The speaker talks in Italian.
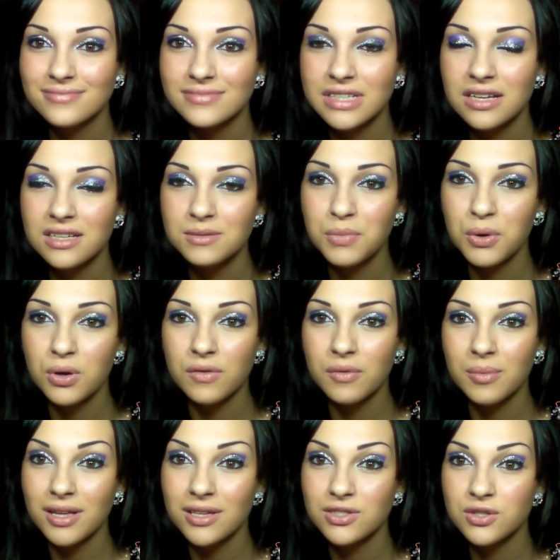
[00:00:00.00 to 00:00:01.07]
spero che vi
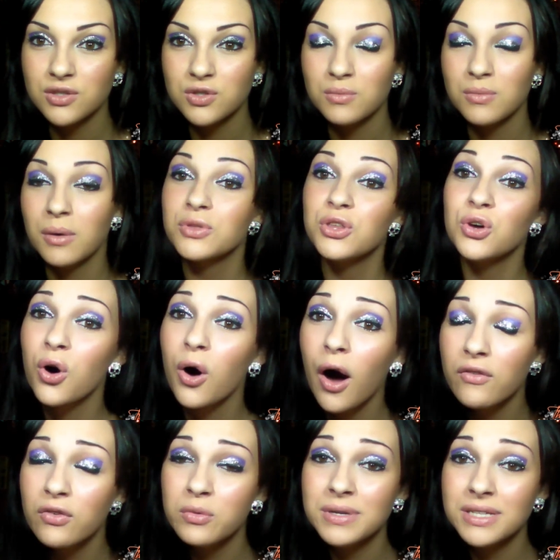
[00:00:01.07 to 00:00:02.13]
piaccia, insomma. Io
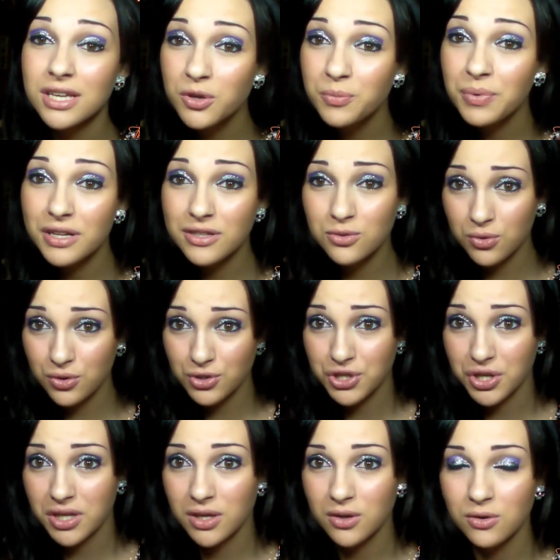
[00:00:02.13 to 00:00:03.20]
avevo pensato per il trucco
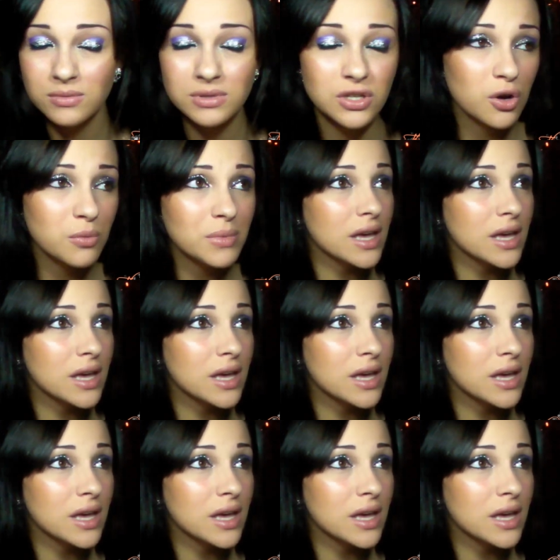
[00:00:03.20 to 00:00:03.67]
scenico, siccome